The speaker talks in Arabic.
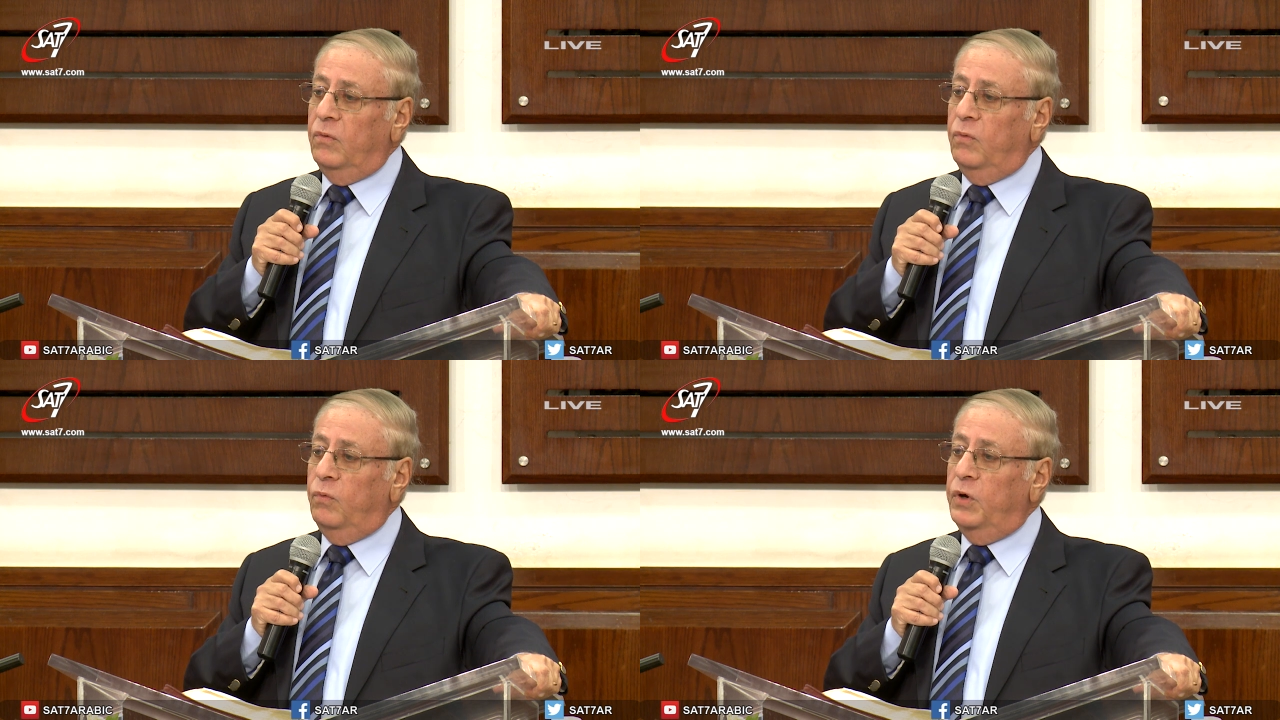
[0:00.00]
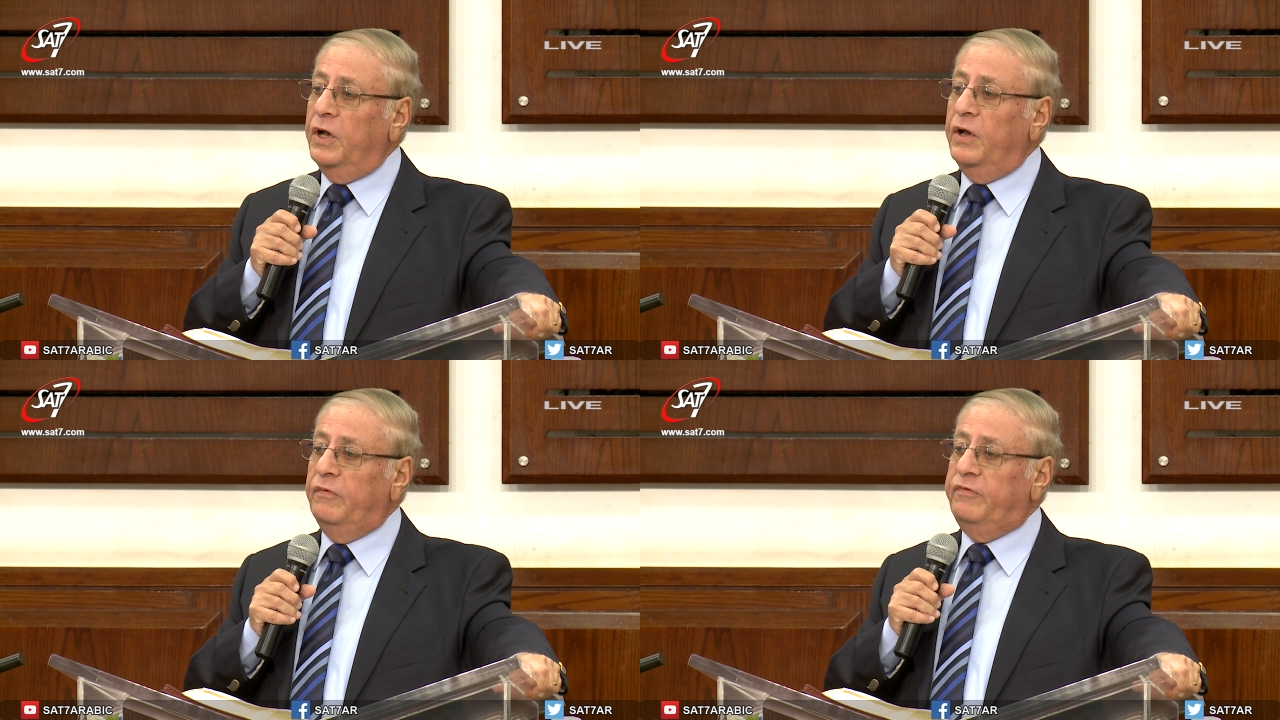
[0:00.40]

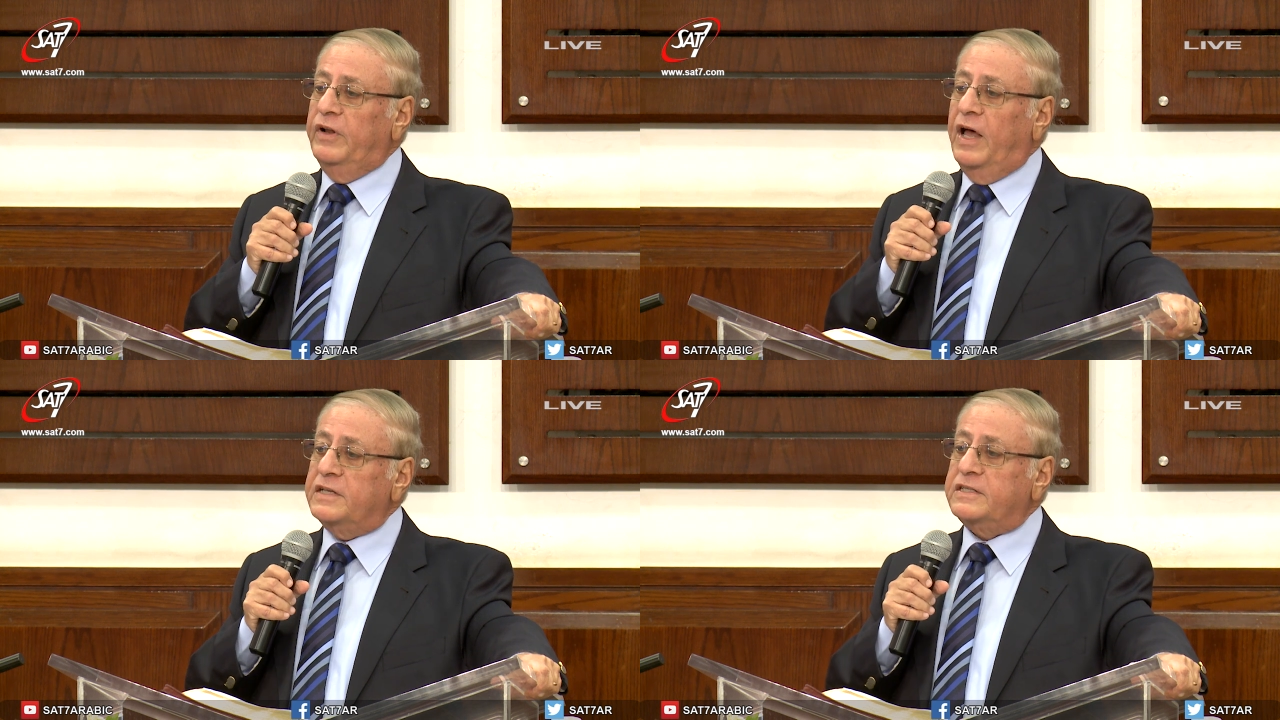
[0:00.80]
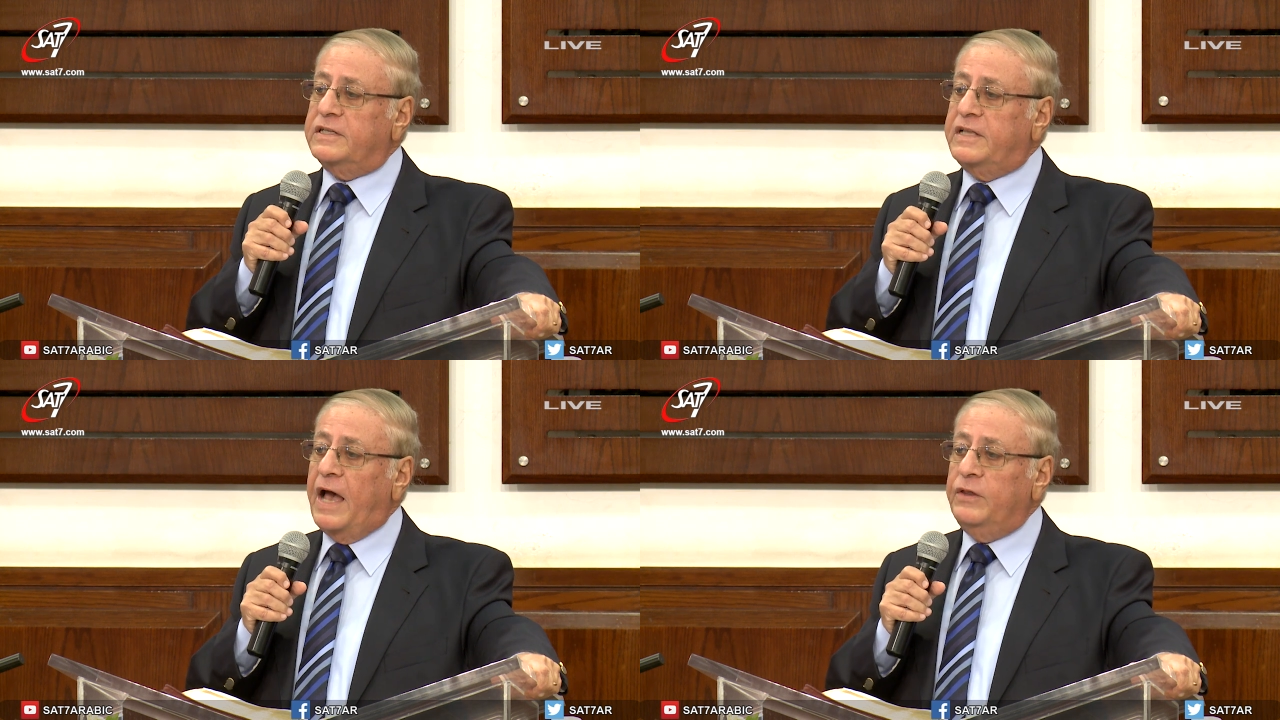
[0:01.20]
وفي الأصل
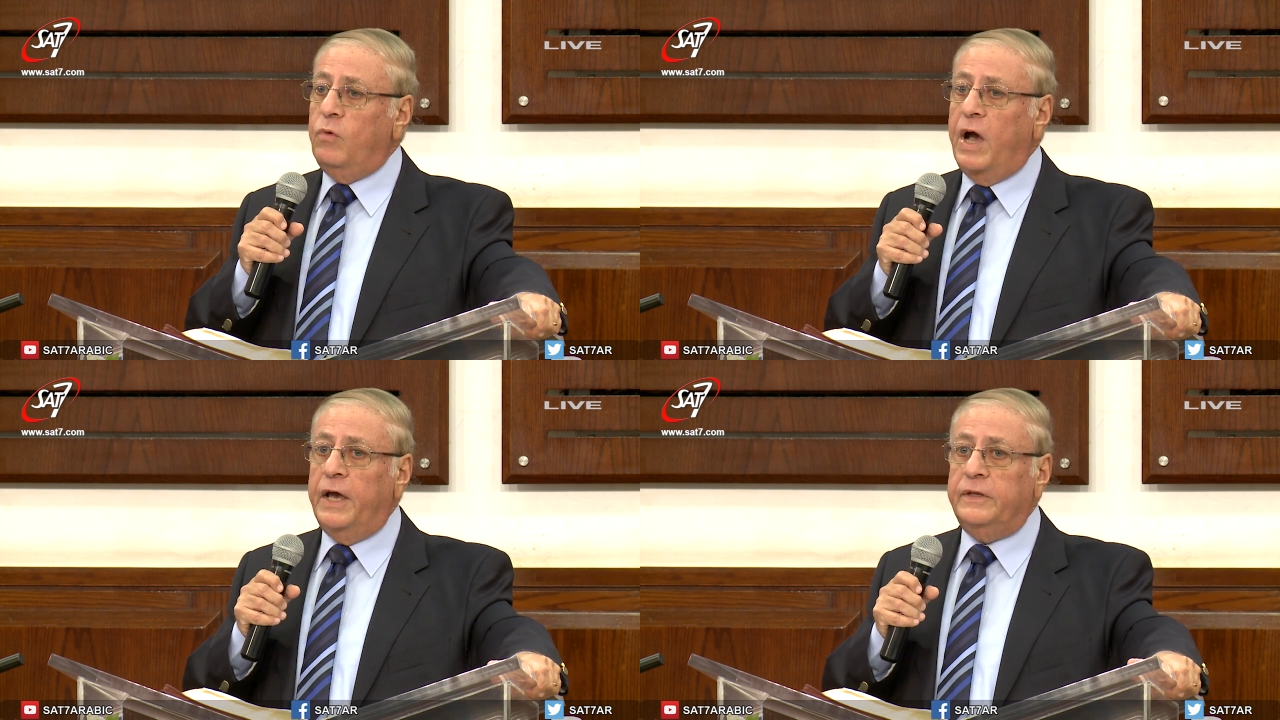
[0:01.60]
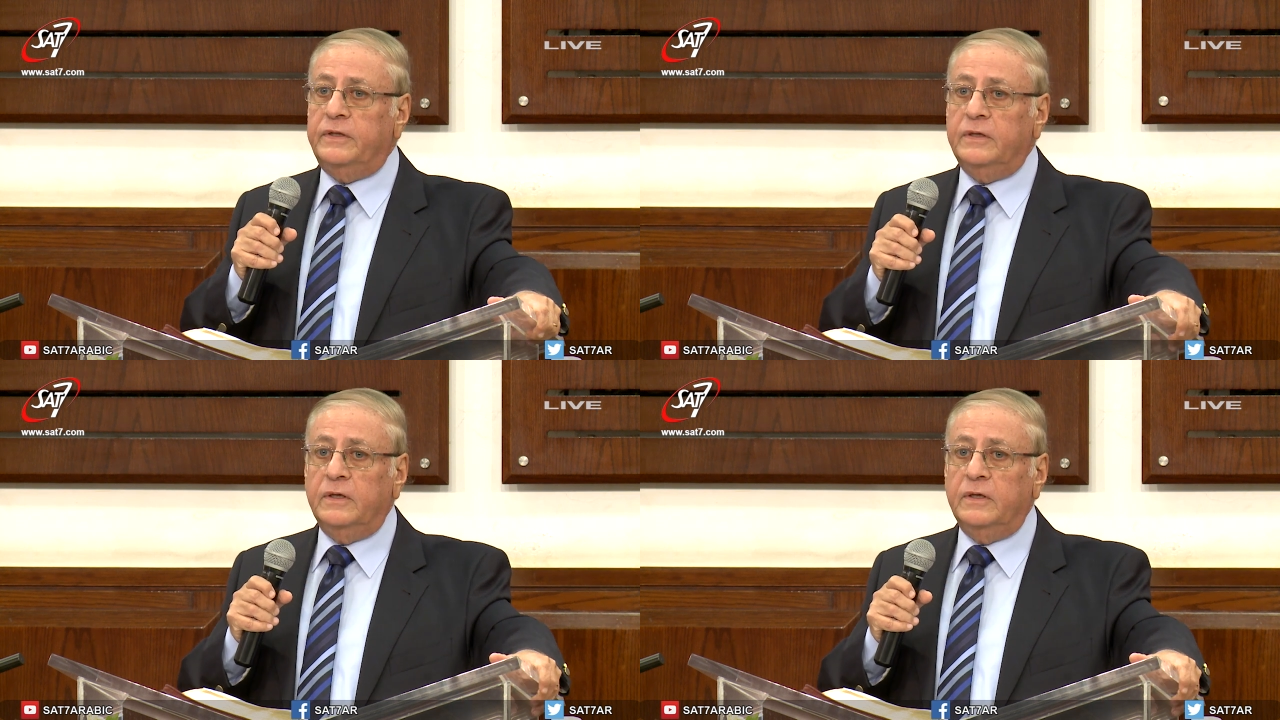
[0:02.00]
تعني واحد